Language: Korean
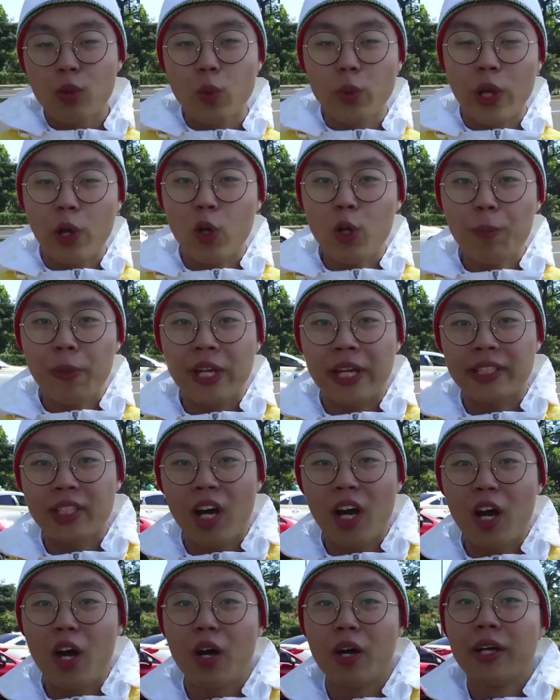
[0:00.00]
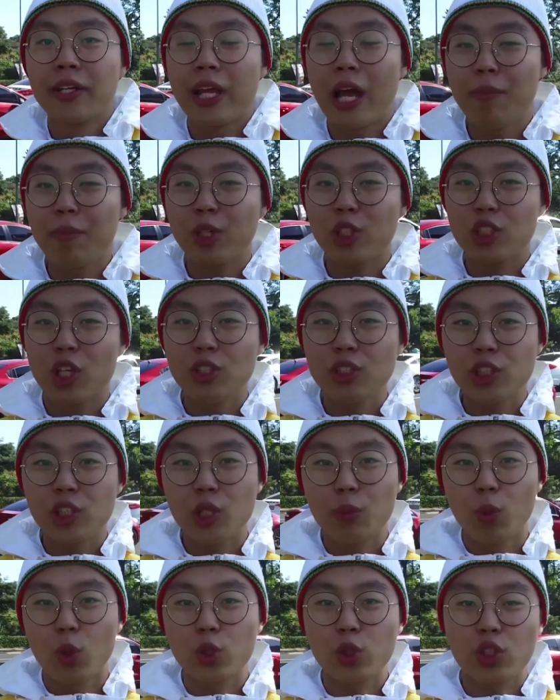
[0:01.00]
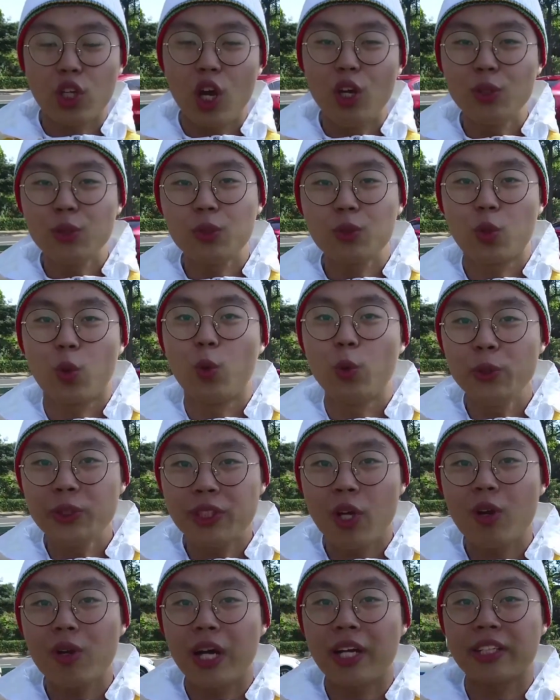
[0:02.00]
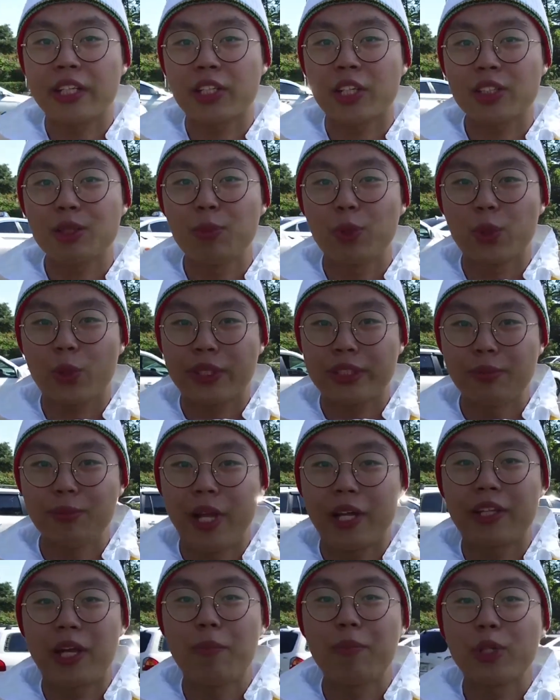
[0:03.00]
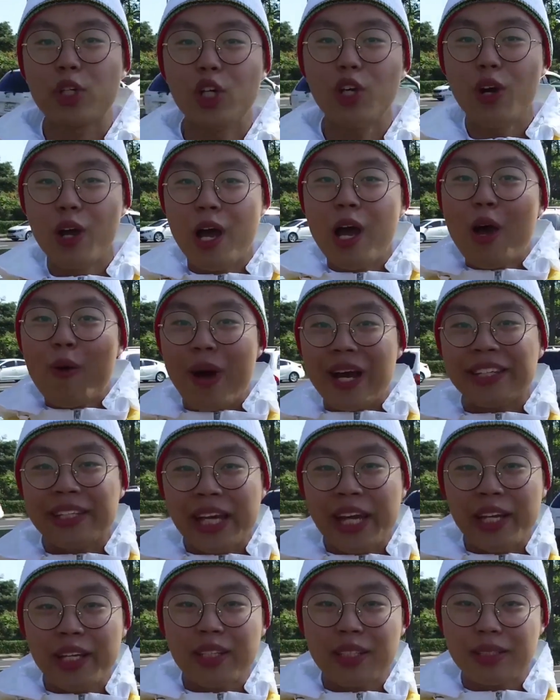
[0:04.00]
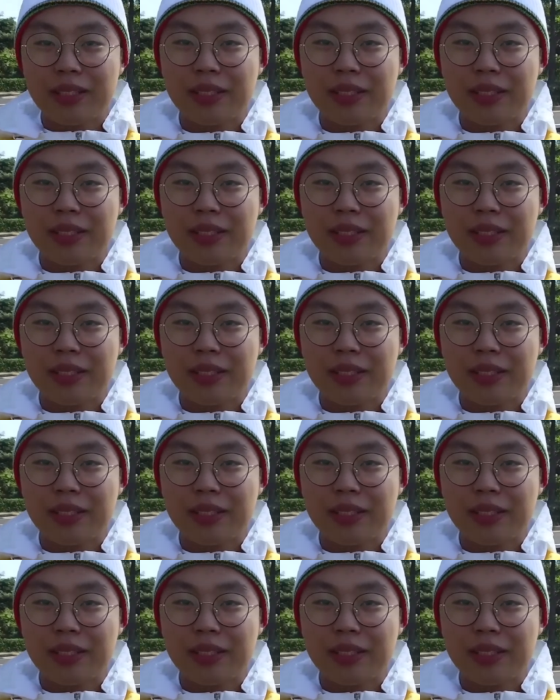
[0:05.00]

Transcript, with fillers: 동계올림픽에서 대한민국 선수들 모두 저, 좋은 성과를 내셨으면 좋겠습니다. 대한민국 화이팅!